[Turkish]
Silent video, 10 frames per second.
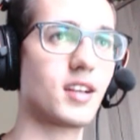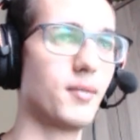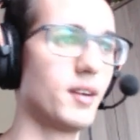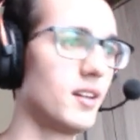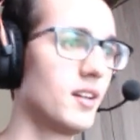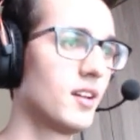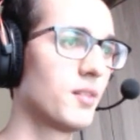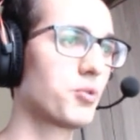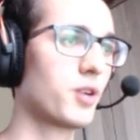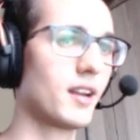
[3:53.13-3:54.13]
ama
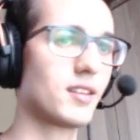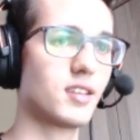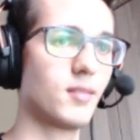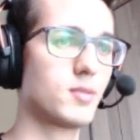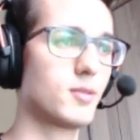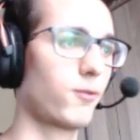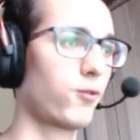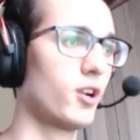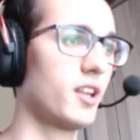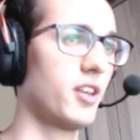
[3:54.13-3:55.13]
bu kardeşlerimiz bizi
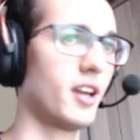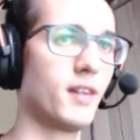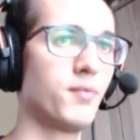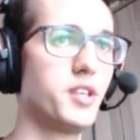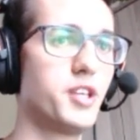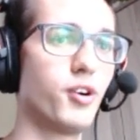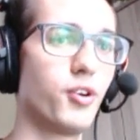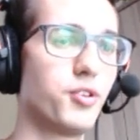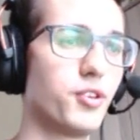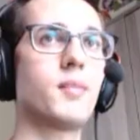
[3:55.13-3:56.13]
fullledi ya. İyi
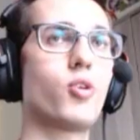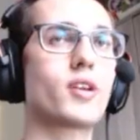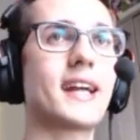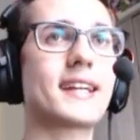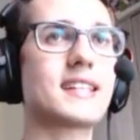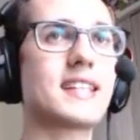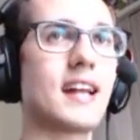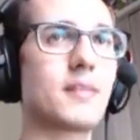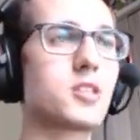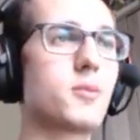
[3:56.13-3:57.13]
oldu. Bu arada arkadaşlar
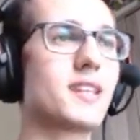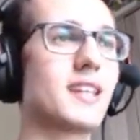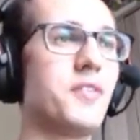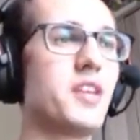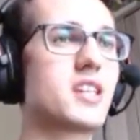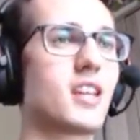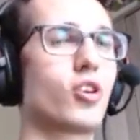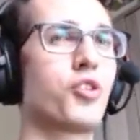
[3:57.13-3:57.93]
61 tane de jeton